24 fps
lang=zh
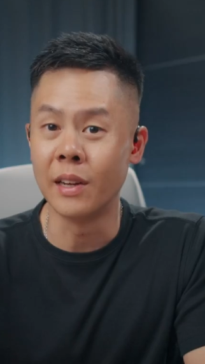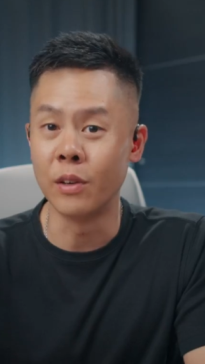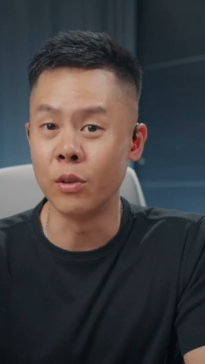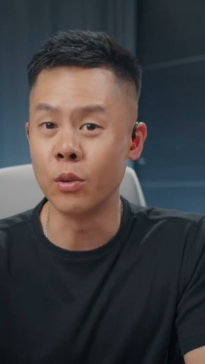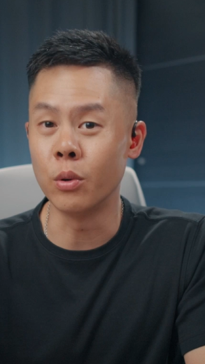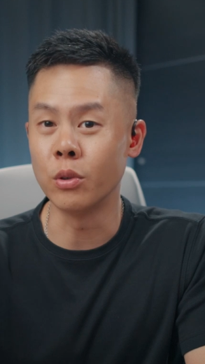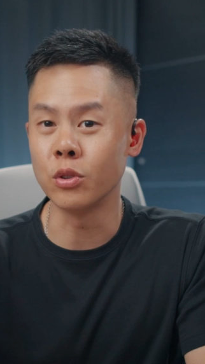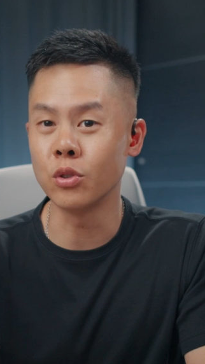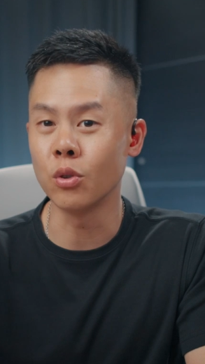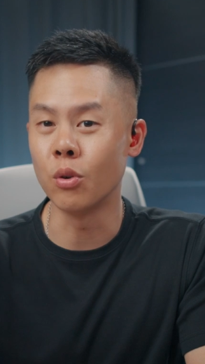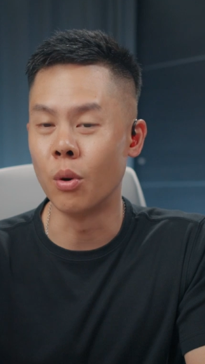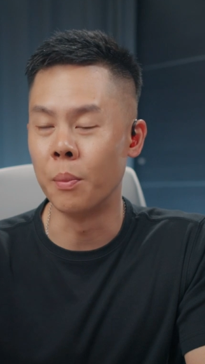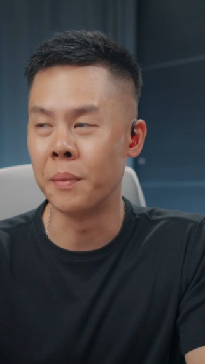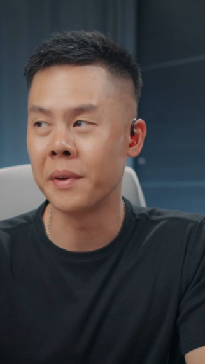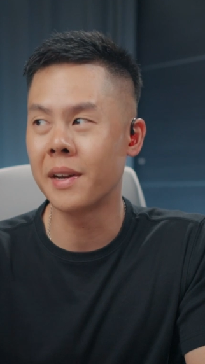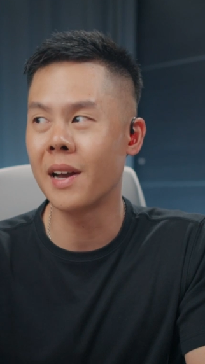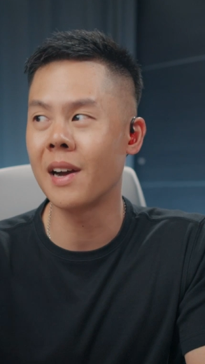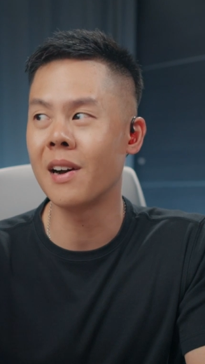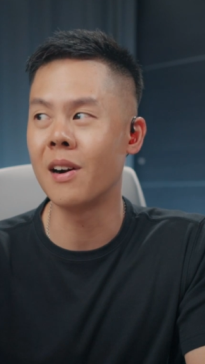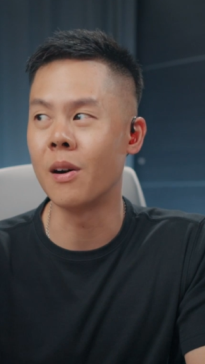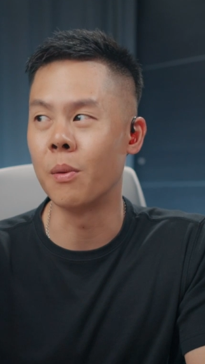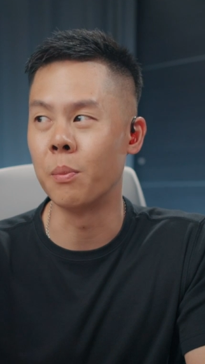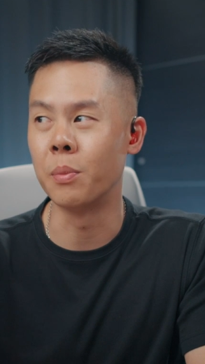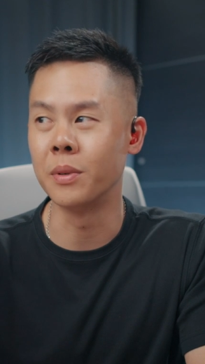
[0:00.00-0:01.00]
那如果说我们
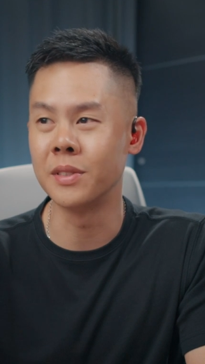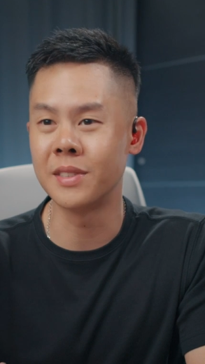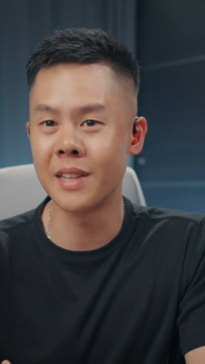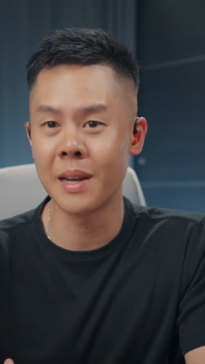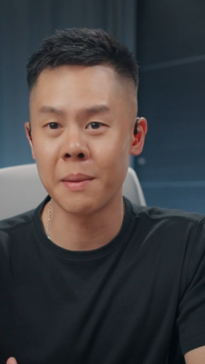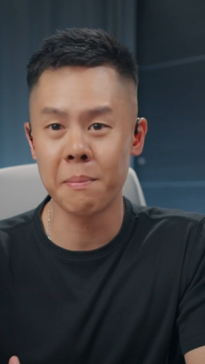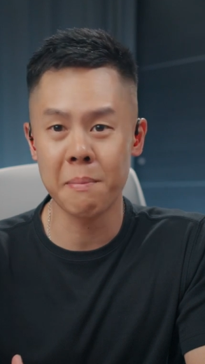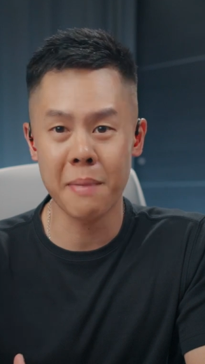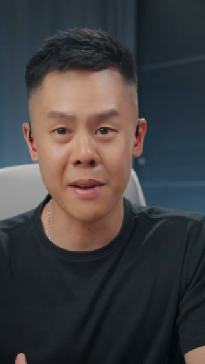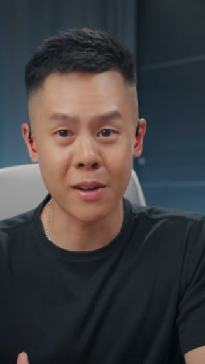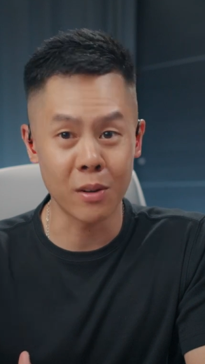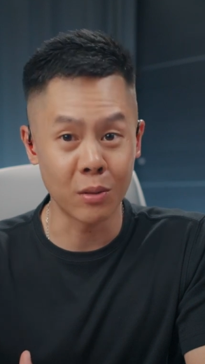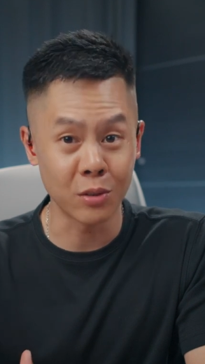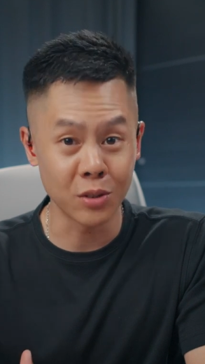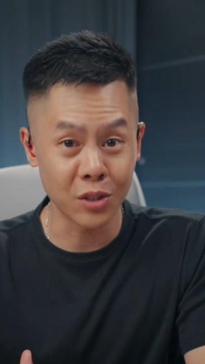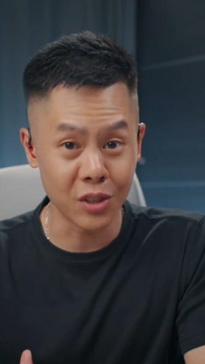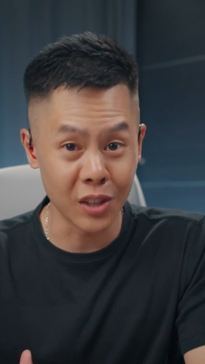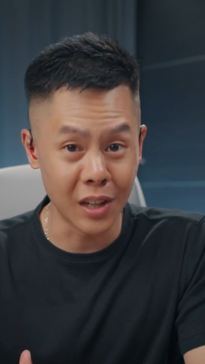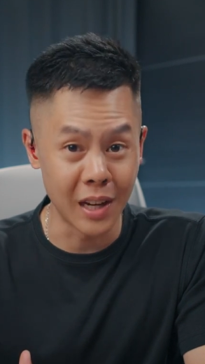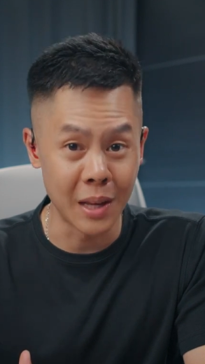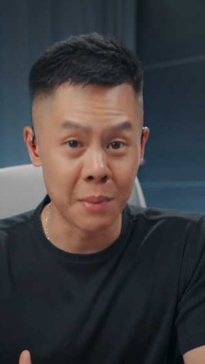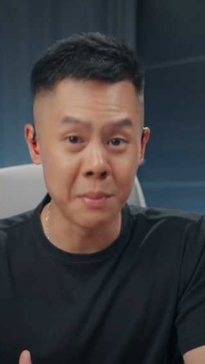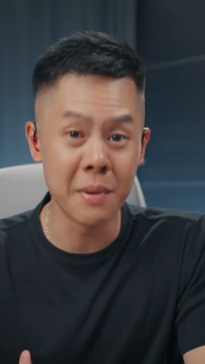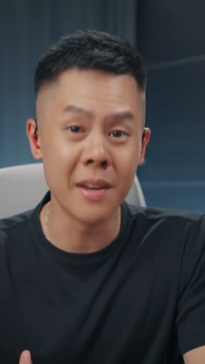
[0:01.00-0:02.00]
刚好不在办公
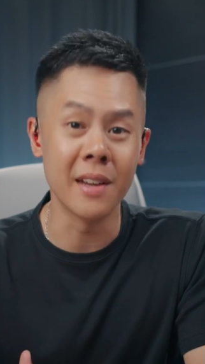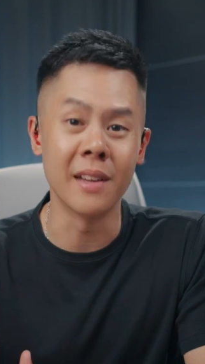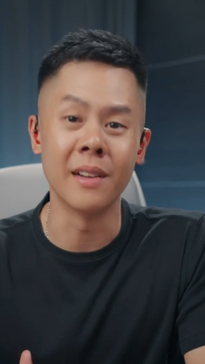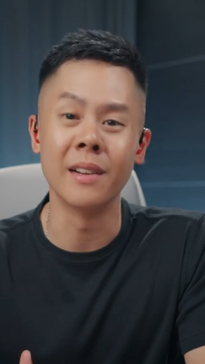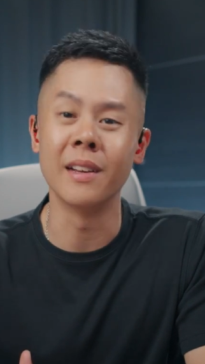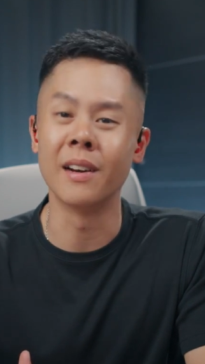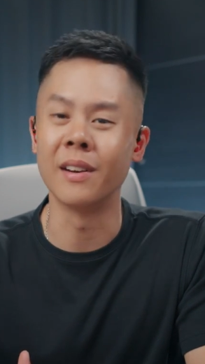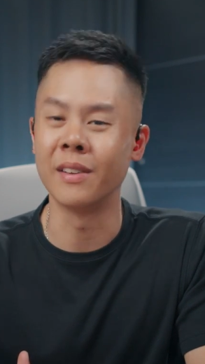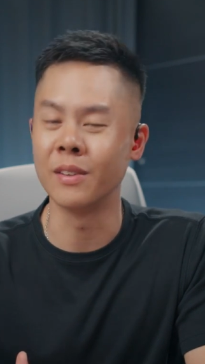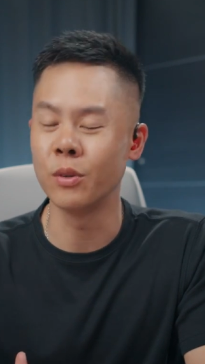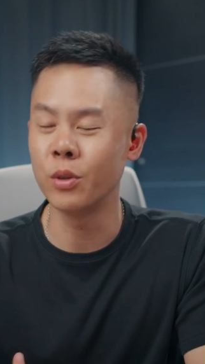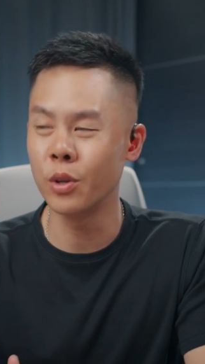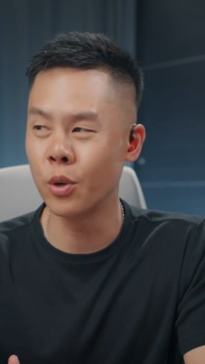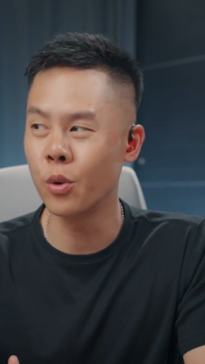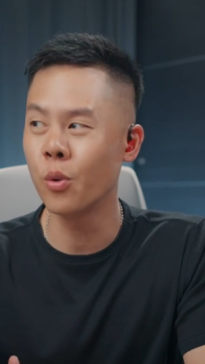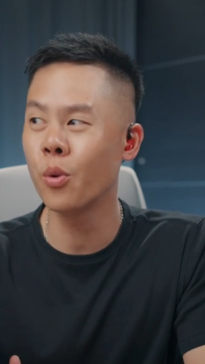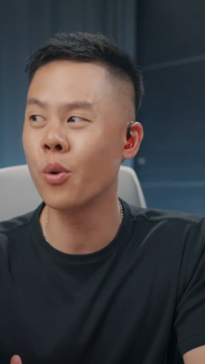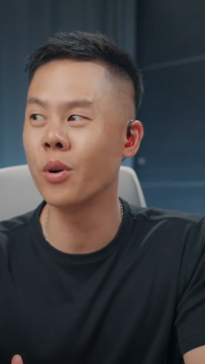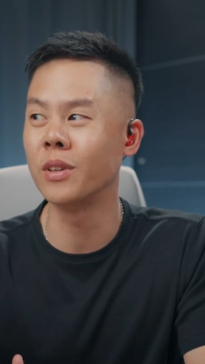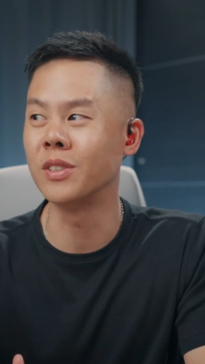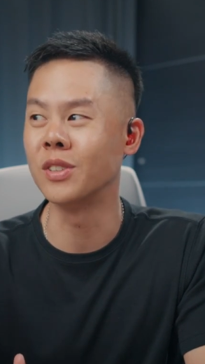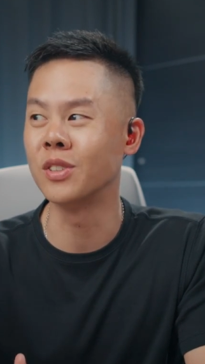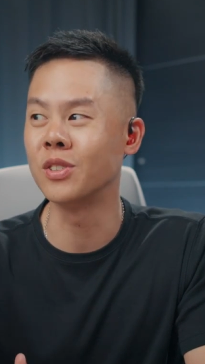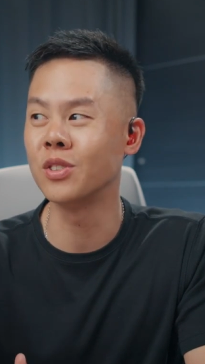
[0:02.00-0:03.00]
室里面啊，又
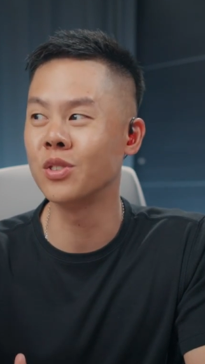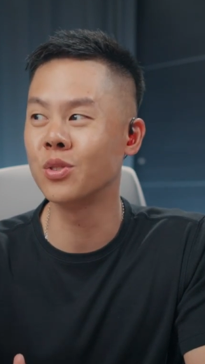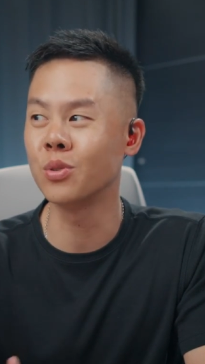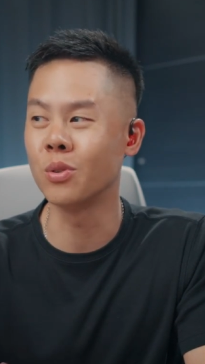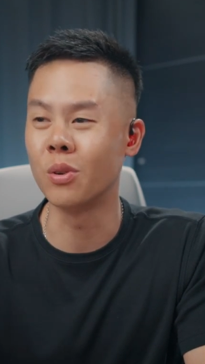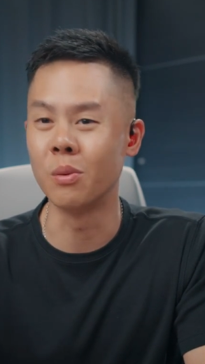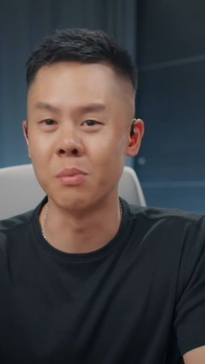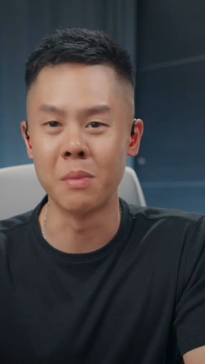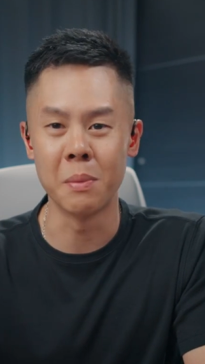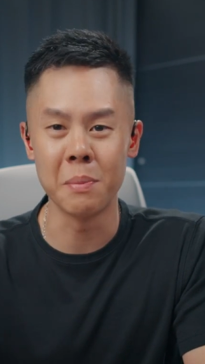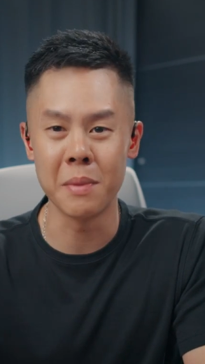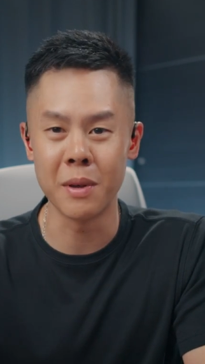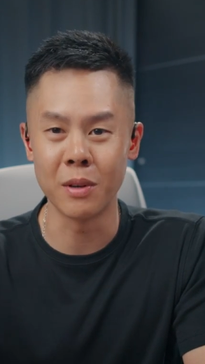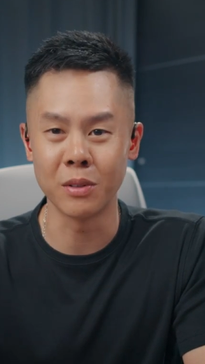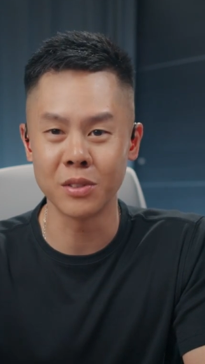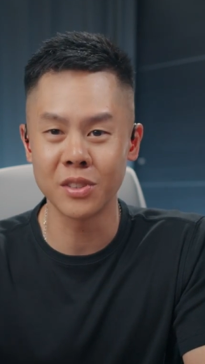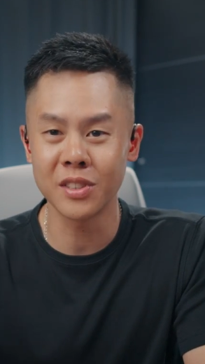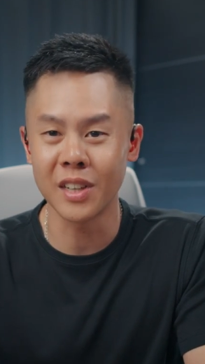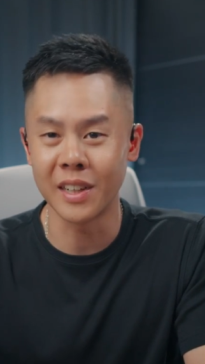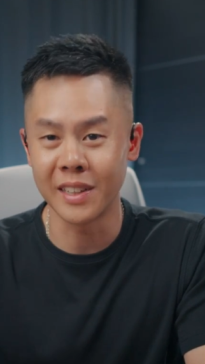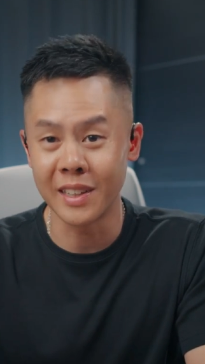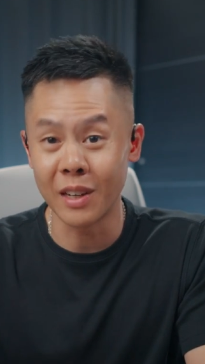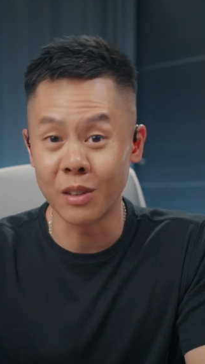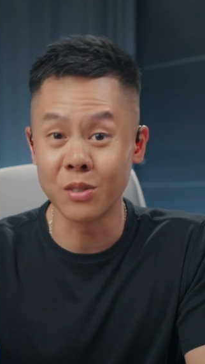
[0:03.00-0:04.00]
或者是说我们没有
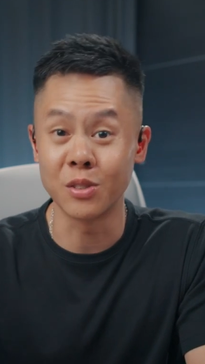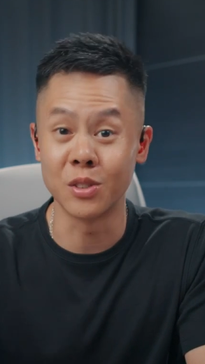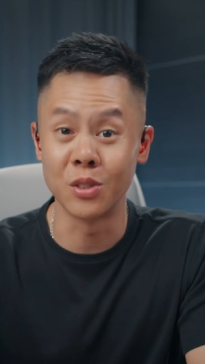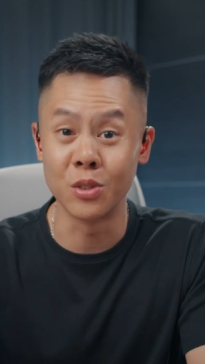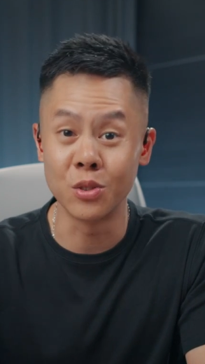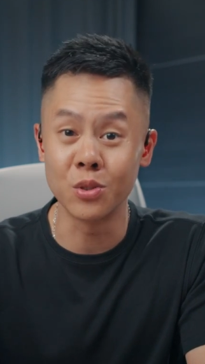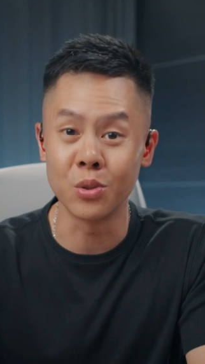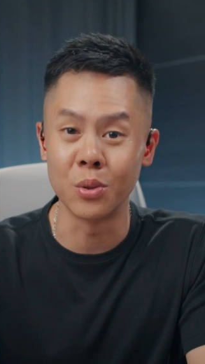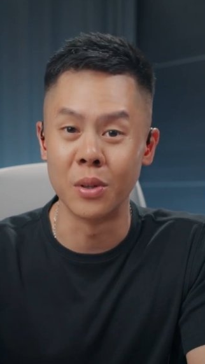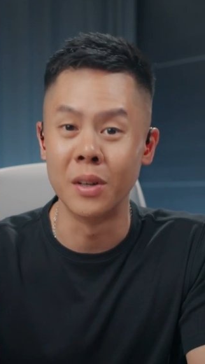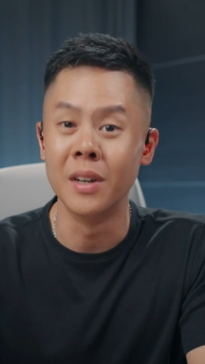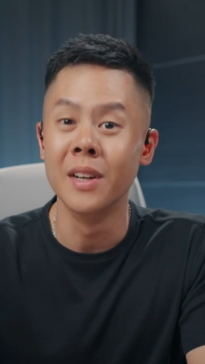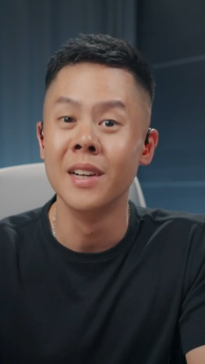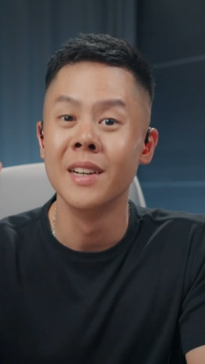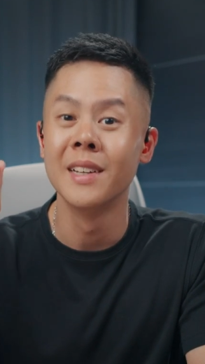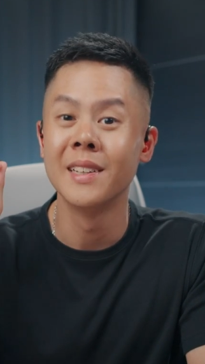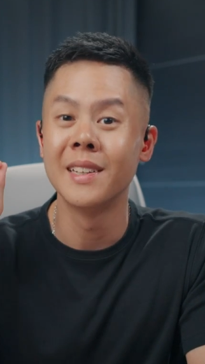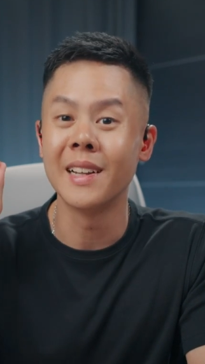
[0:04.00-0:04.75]
上钥匙锁，